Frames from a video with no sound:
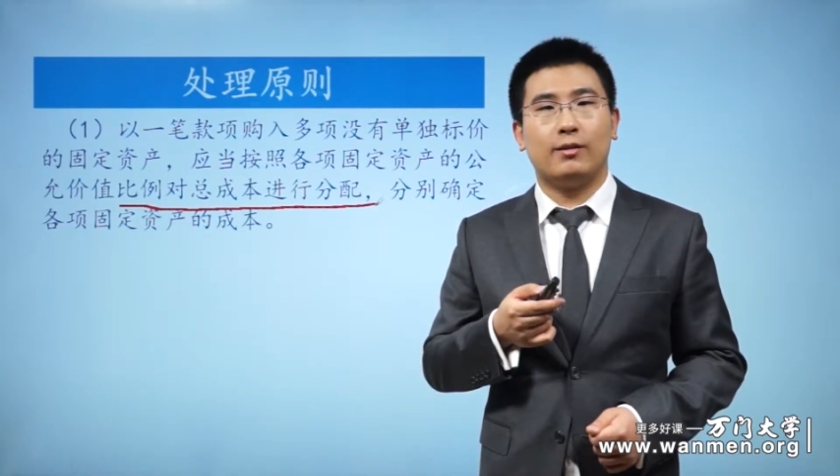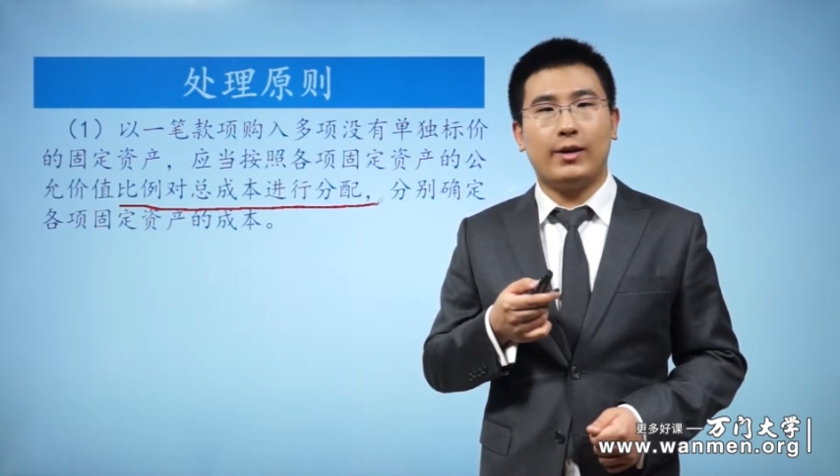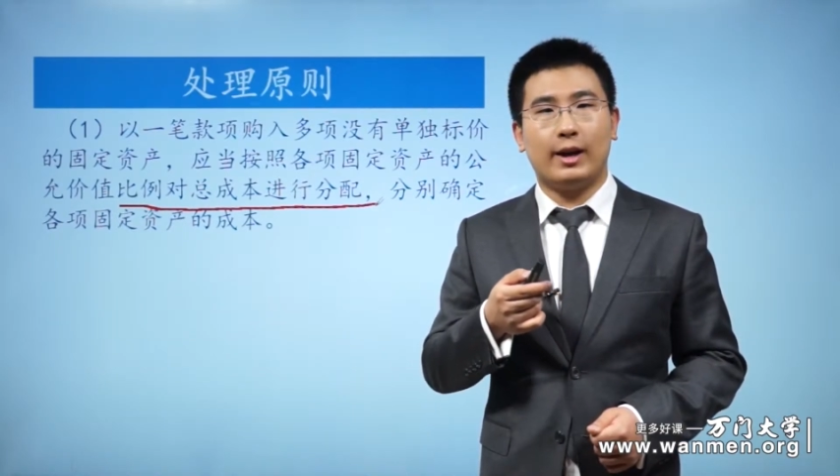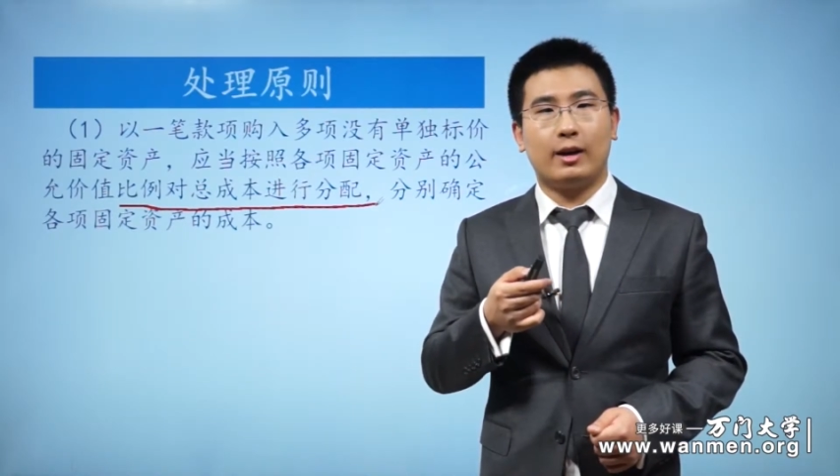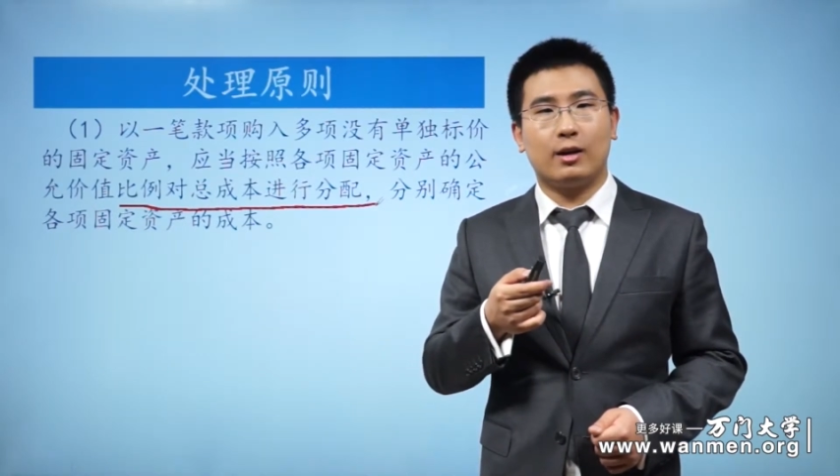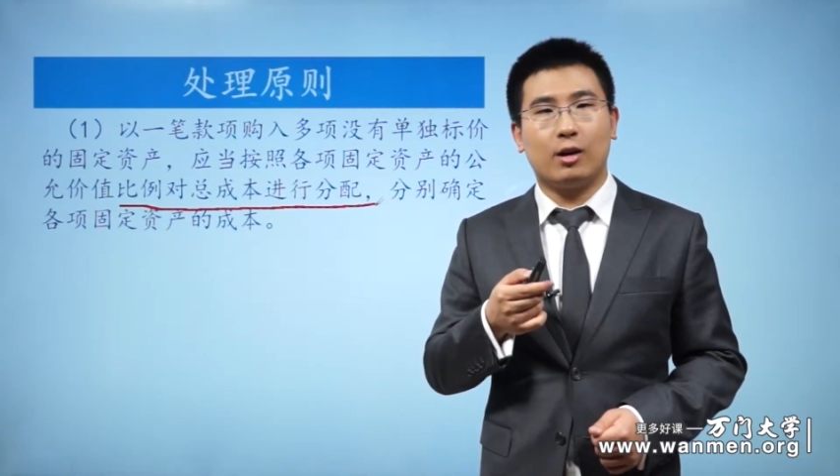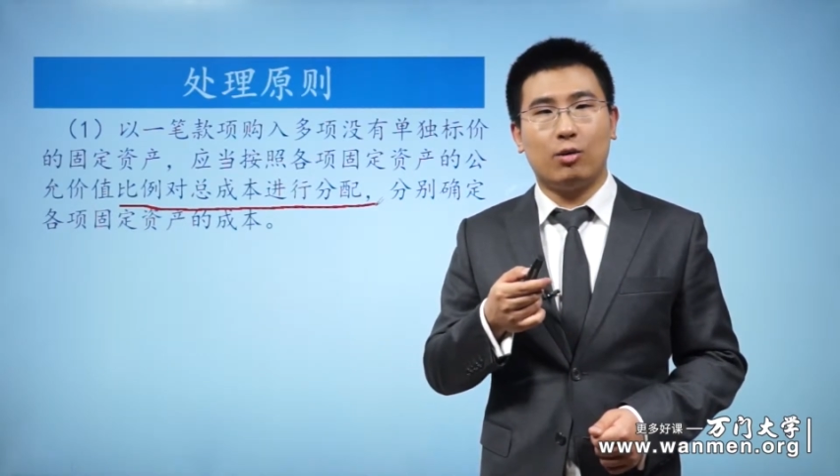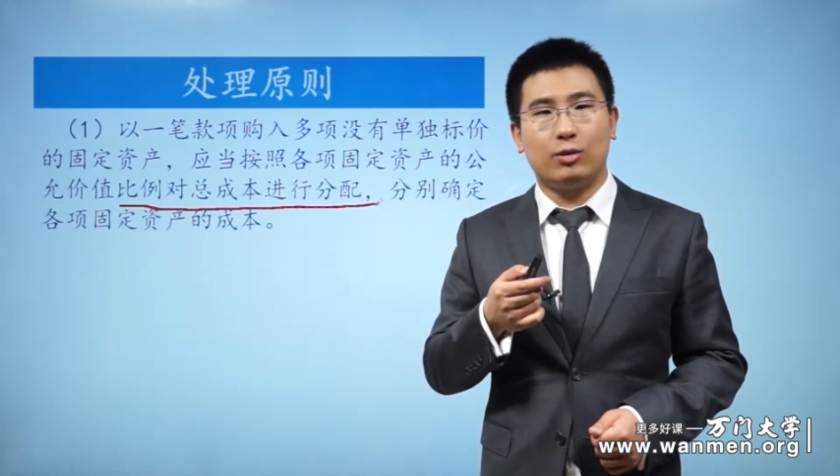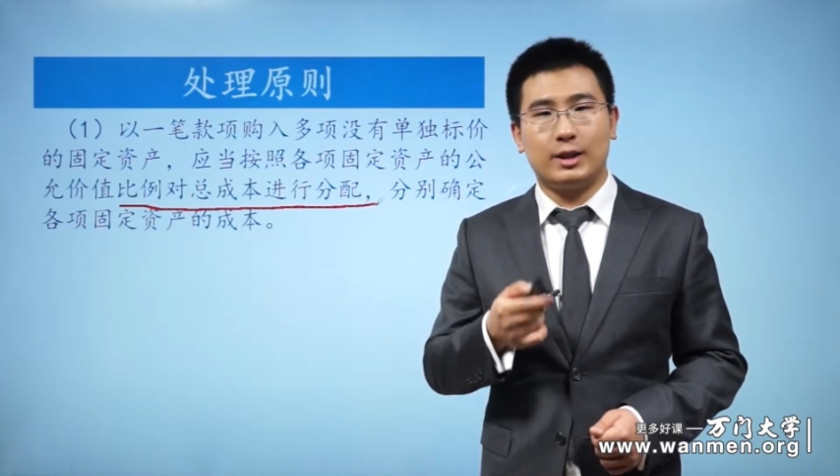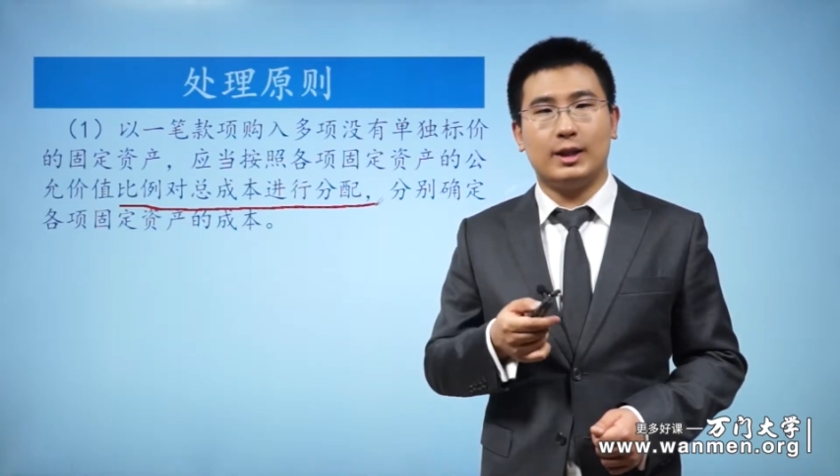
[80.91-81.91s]
为了
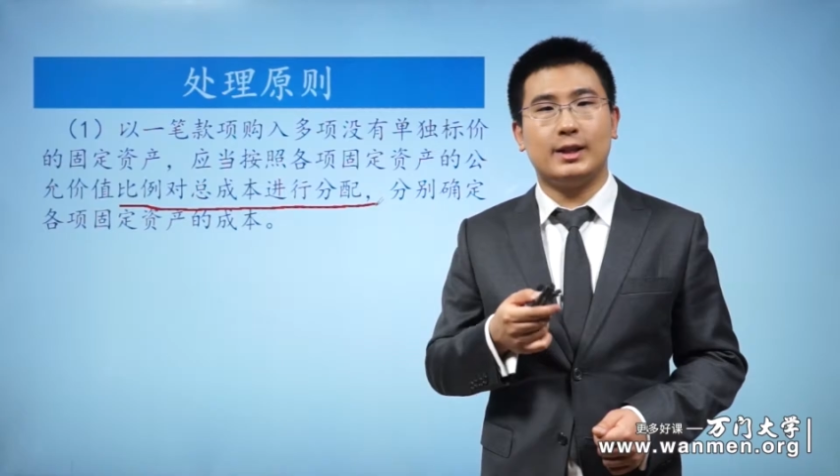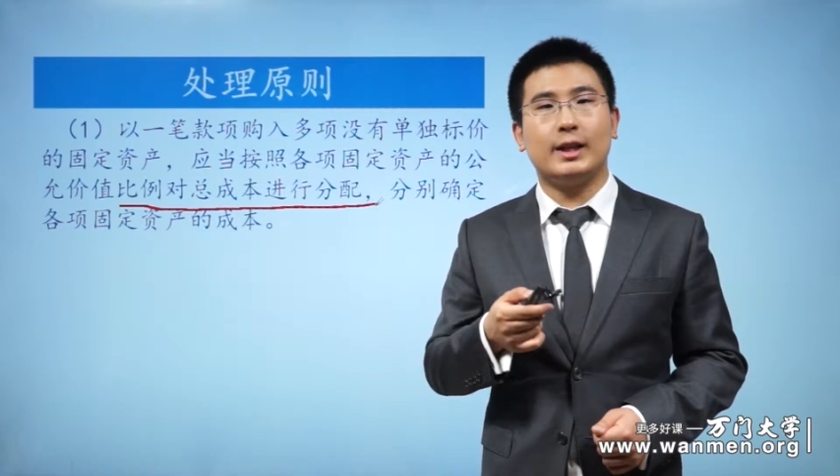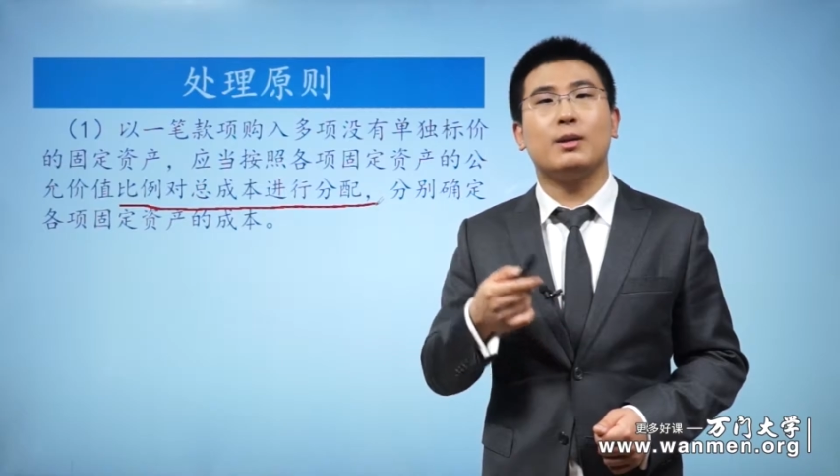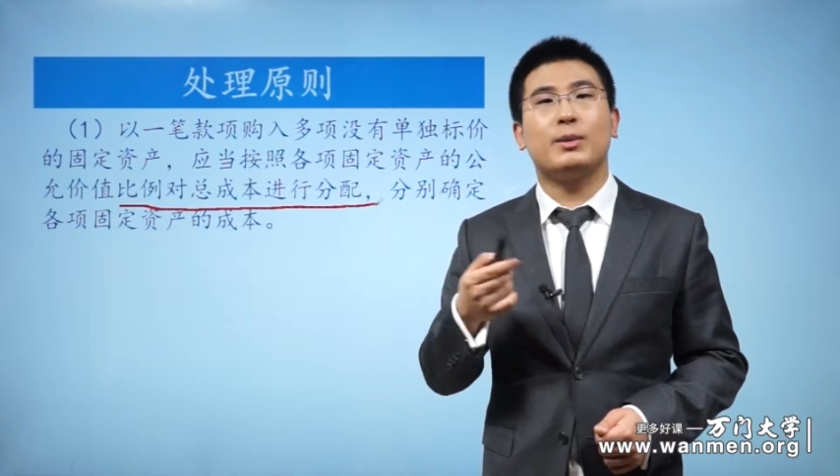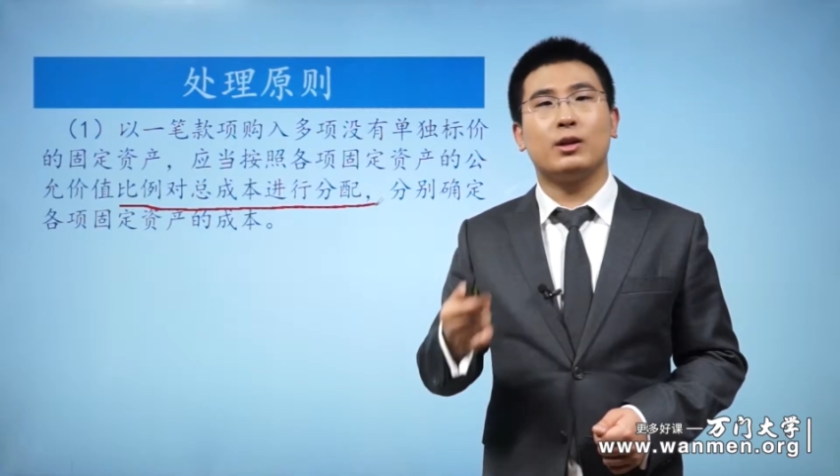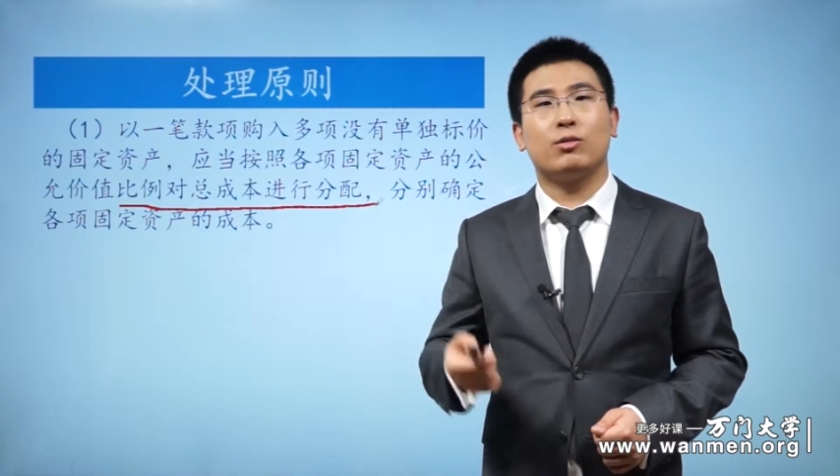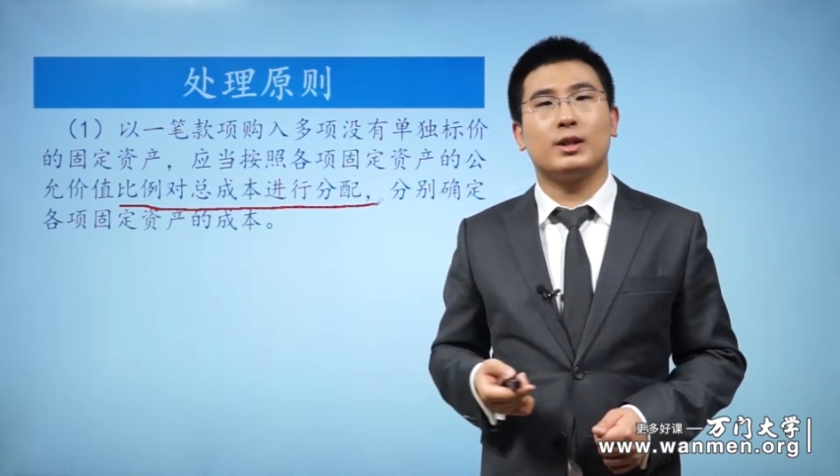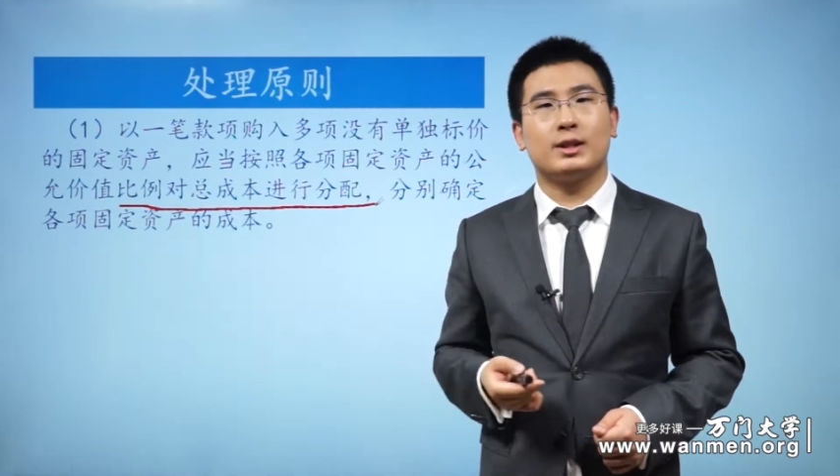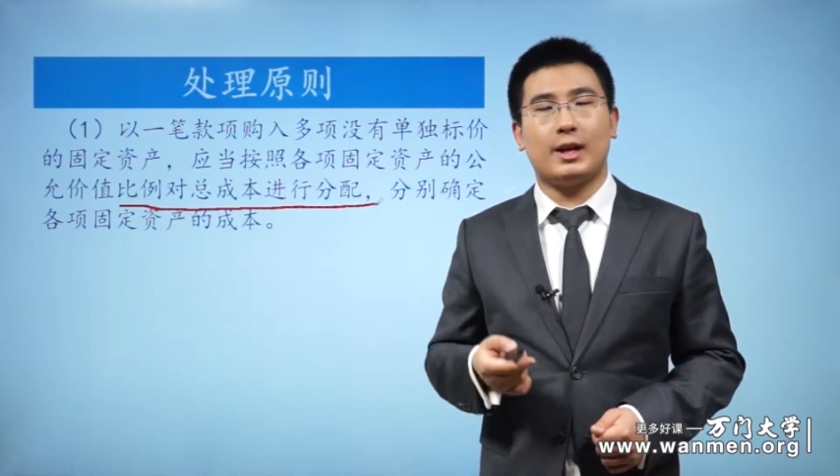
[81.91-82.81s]
购进这一批固定